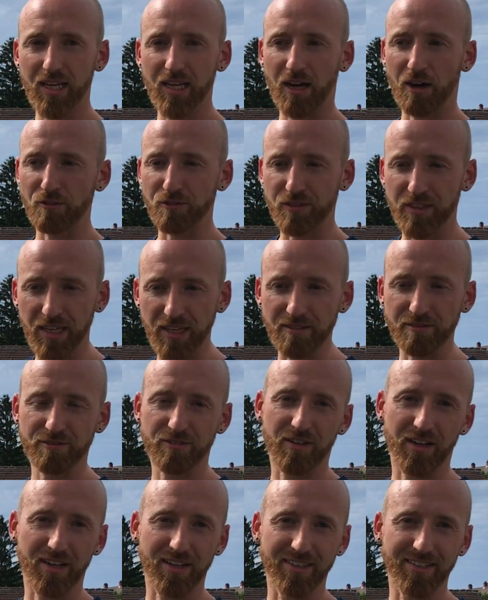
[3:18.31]
Auf jeden
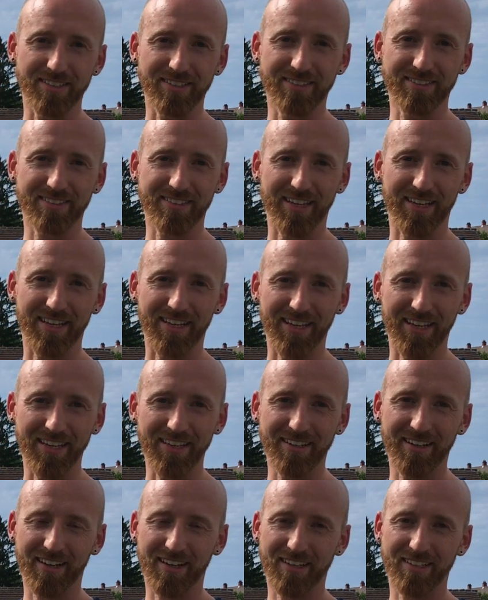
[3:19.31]
Fall ist der
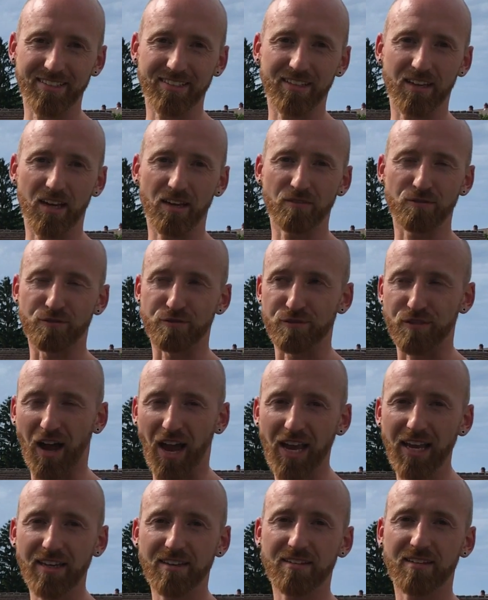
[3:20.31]
Inhalt
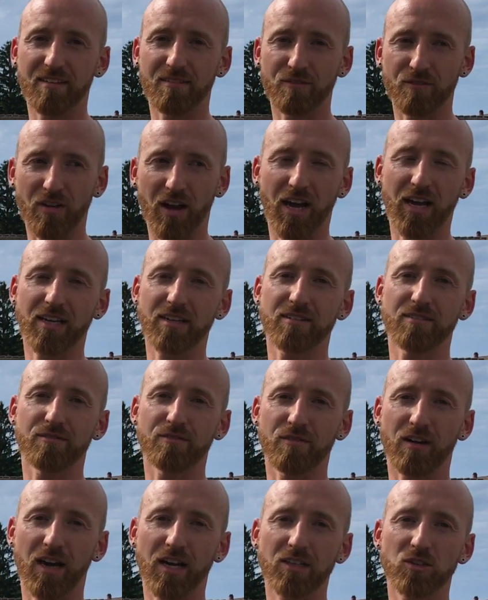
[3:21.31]
weit, weit,
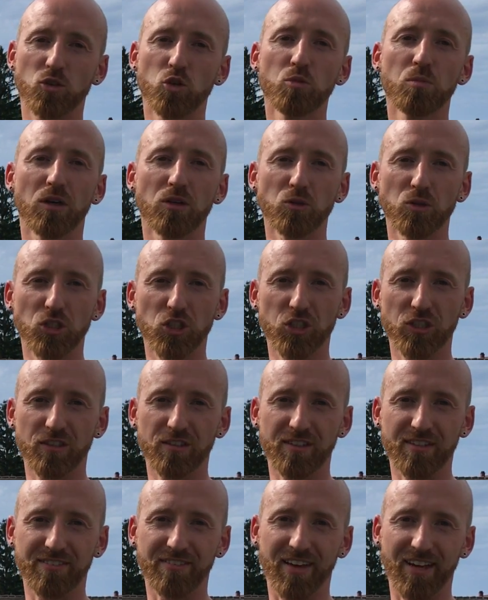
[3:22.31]
weit
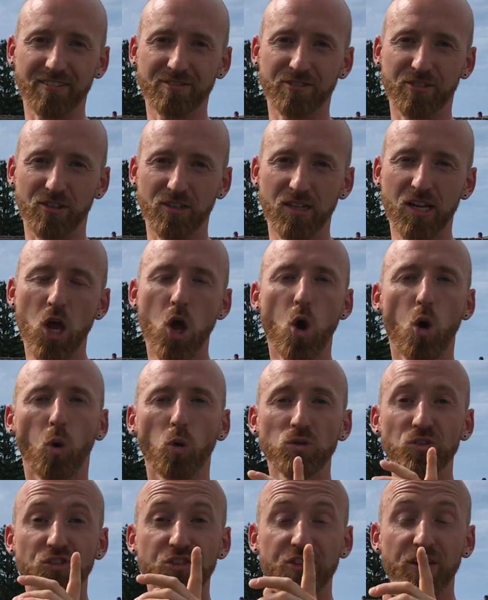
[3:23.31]
überdurchschnittlich wertvoll
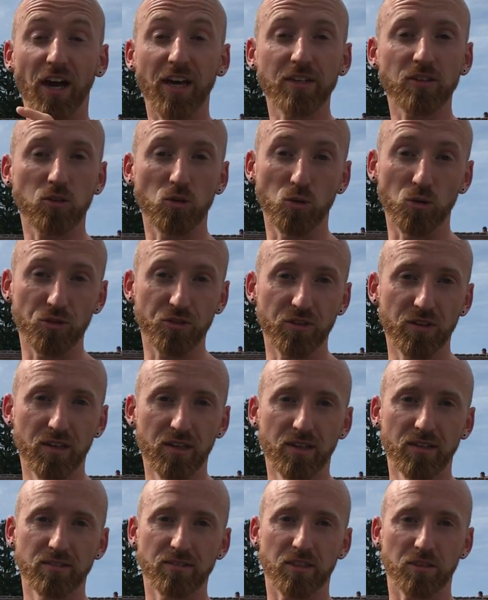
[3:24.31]
und zeitlos.
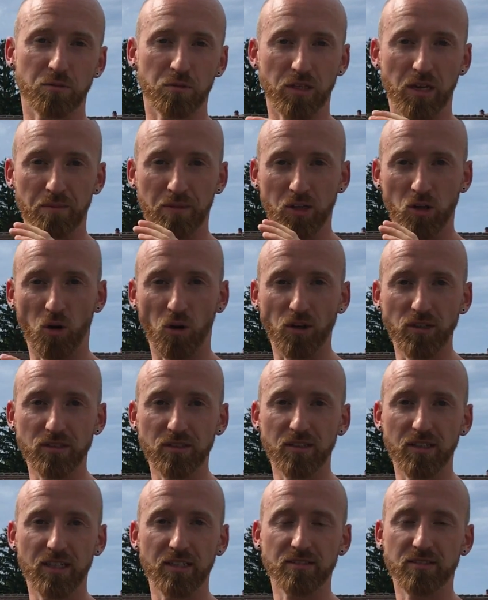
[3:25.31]
Das heißt, kann man
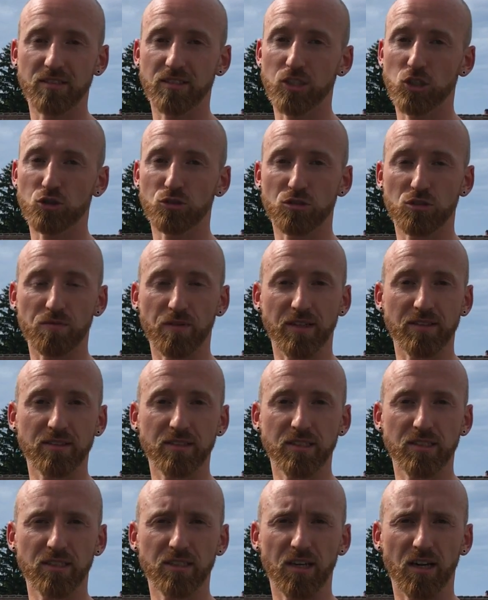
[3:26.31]
heute lesen, es ist schon
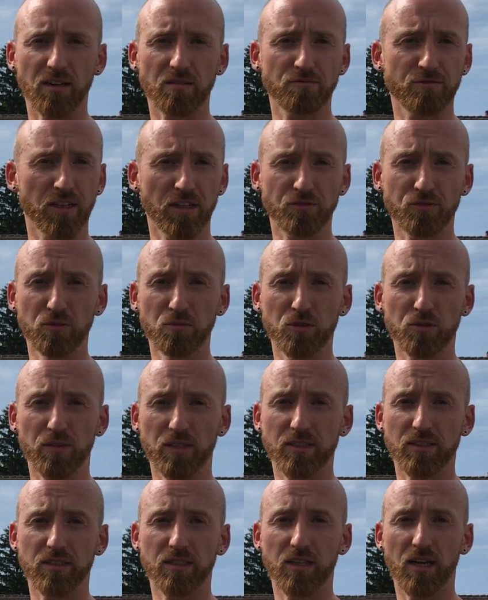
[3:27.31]
20, vielleicht
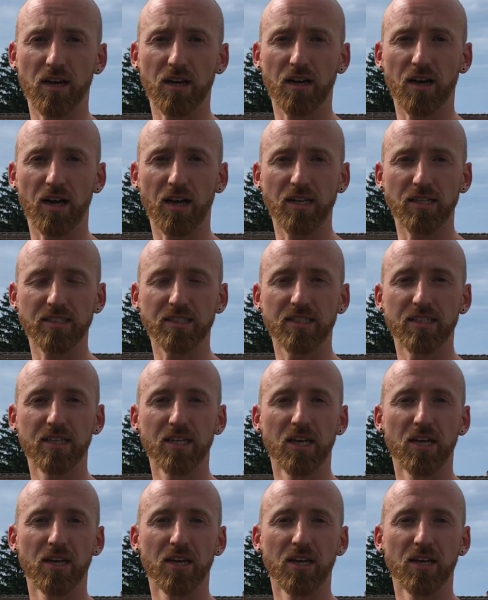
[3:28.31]
25 Jahre alt.